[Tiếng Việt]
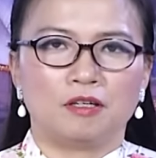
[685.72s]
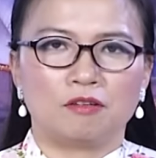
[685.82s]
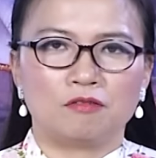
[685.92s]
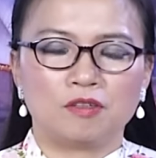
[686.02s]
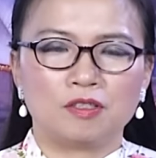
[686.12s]

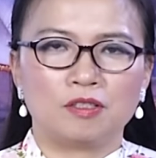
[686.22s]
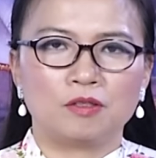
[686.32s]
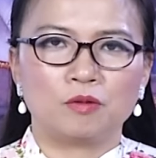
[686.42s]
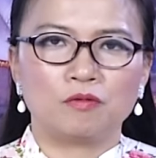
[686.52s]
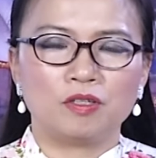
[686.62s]
À, vâng
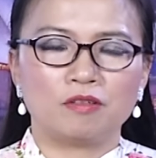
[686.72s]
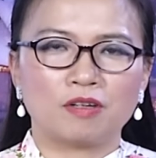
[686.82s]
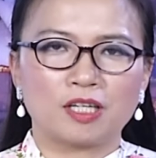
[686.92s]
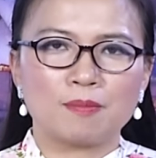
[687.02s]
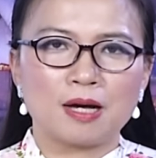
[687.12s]
thưa quý vị
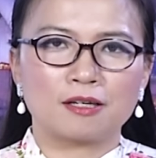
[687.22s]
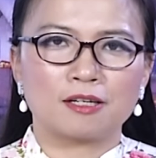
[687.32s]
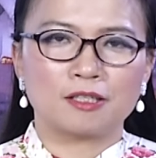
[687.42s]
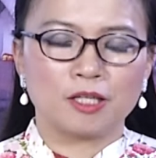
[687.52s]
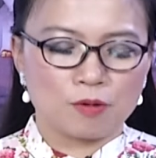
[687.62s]
và các
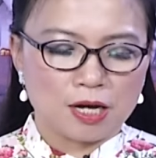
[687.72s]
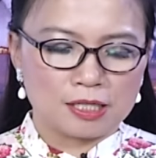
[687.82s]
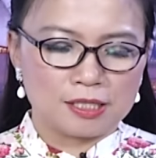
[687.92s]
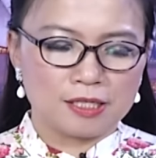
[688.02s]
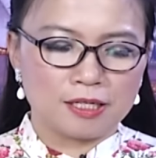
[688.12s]
bạn à, theo
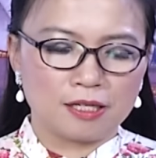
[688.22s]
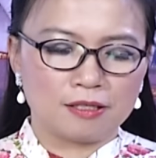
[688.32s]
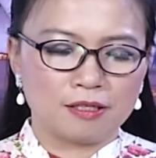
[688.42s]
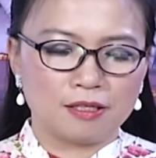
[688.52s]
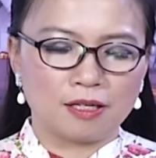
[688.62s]
đài
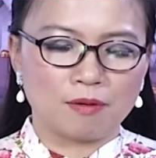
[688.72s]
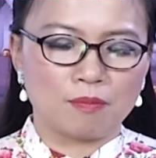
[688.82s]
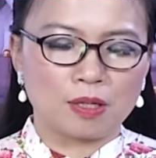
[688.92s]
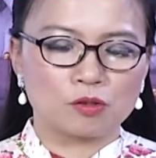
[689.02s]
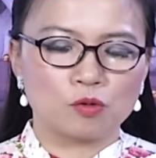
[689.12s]
CNN thì à,
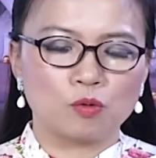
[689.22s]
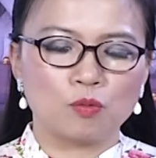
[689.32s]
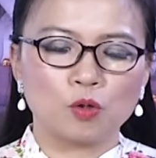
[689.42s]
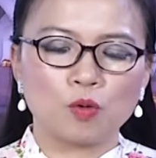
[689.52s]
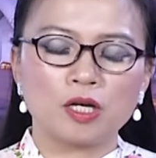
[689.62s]
mặc dù
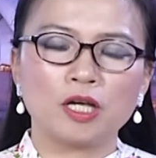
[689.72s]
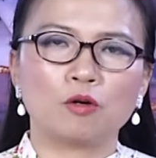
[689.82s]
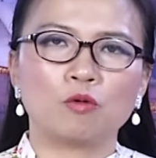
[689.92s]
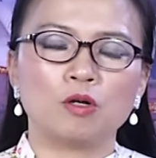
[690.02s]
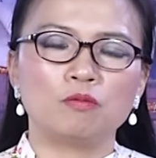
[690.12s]
mối quan
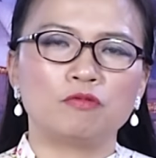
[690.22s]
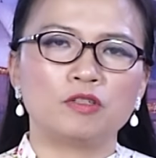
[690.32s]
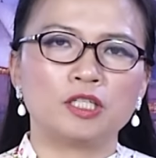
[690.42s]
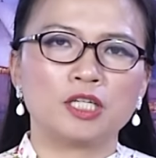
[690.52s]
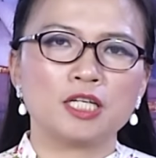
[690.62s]
hệ của ông
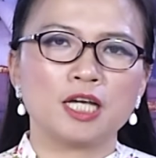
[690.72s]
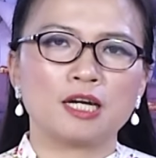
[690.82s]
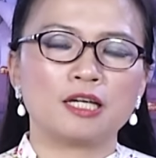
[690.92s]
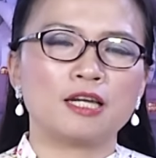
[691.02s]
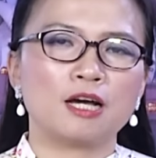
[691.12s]
với các
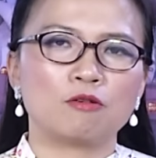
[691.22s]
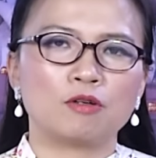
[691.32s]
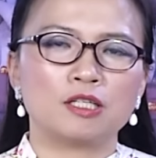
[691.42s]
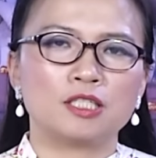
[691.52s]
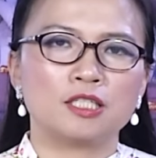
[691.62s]
nhà lãnh đạo
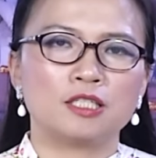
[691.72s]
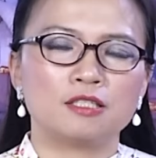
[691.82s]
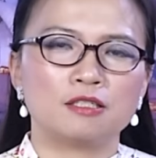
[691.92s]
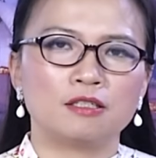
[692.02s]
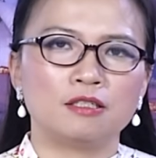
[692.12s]
à, trên
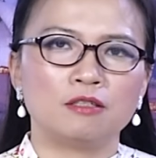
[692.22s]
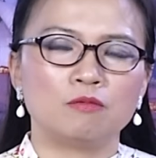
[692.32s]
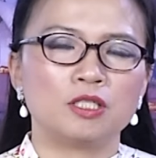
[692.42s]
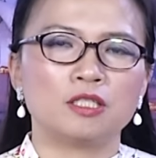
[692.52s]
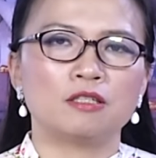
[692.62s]
thế giới
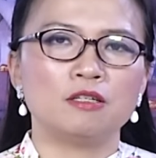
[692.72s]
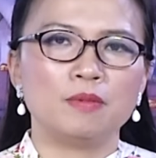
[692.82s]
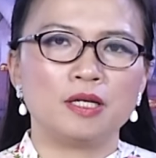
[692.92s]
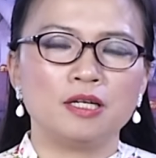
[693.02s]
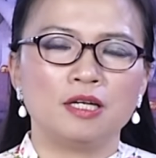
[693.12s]
không chỉ ở
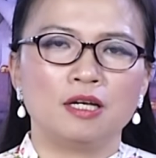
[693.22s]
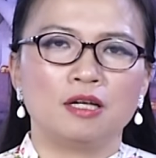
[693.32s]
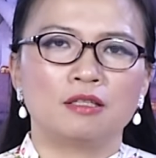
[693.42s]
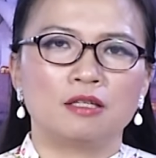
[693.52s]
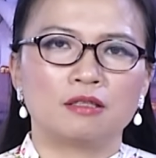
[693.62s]
nước Mỹ
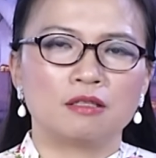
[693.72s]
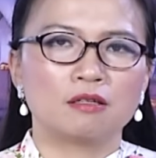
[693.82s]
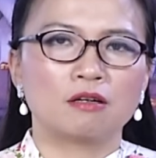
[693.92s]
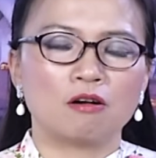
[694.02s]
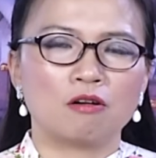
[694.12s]
thì
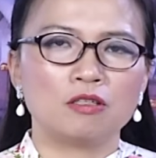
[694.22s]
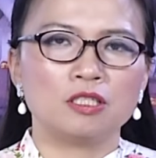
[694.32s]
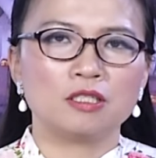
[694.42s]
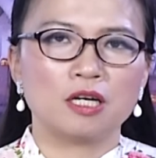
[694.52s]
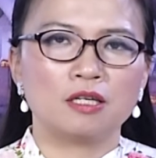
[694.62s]
từng có
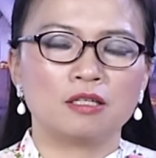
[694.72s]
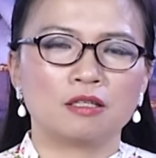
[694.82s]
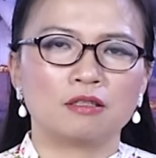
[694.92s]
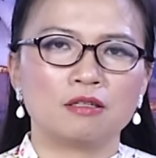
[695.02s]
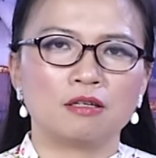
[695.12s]
trước đây
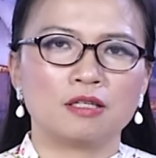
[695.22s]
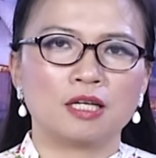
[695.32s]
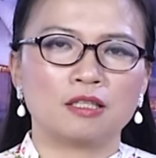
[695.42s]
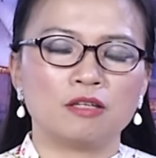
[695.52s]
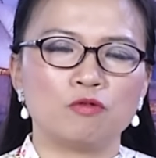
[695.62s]
à, tức là
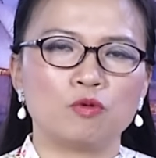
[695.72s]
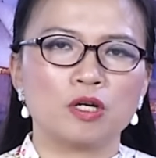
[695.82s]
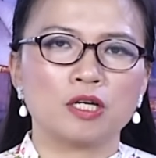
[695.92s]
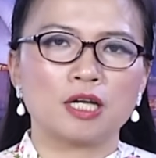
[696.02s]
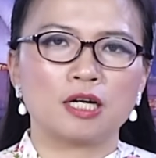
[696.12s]
nhà tỷ phú
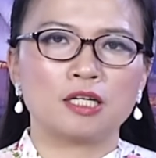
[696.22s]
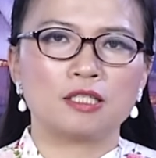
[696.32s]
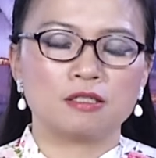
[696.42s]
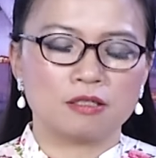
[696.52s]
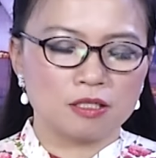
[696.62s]
này đã
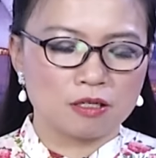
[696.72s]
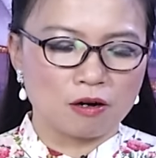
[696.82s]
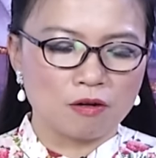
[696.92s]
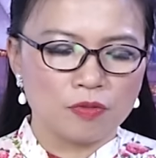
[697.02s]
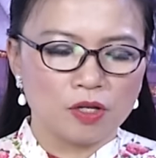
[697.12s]
gây dựng trước
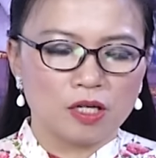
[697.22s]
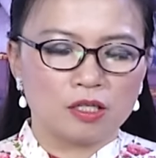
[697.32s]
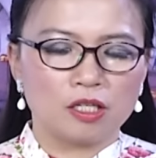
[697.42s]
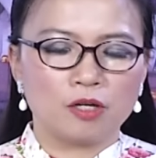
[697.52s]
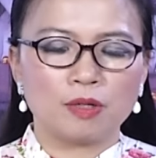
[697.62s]
đó
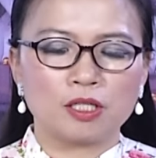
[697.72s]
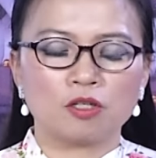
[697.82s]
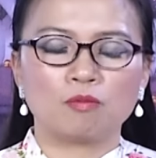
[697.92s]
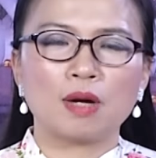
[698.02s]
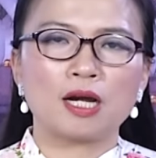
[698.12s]
thế nhưng mà
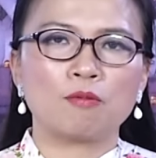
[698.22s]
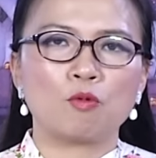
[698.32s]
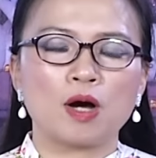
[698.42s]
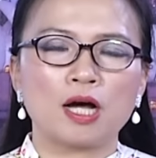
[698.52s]
trong 3 năm